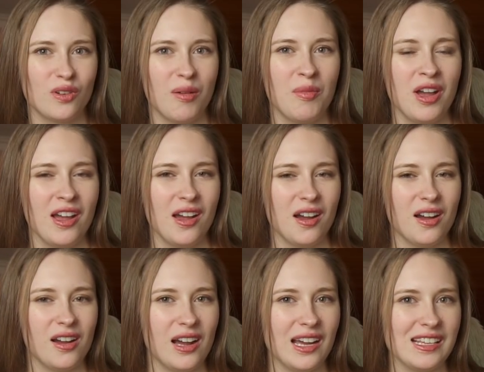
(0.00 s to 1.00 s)
вам
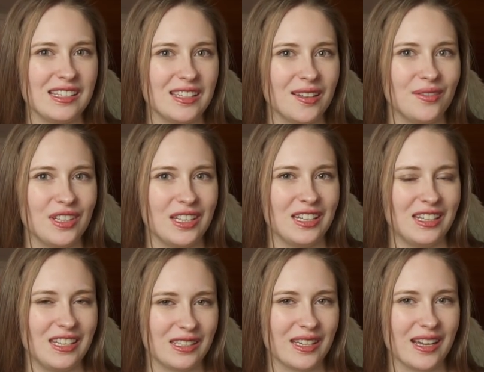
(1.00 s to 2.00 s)
э, основные
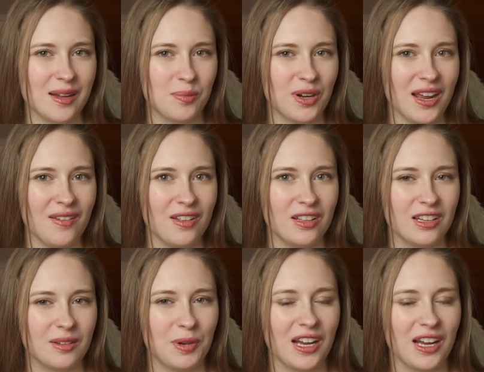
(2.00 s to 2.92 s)
несколько правил,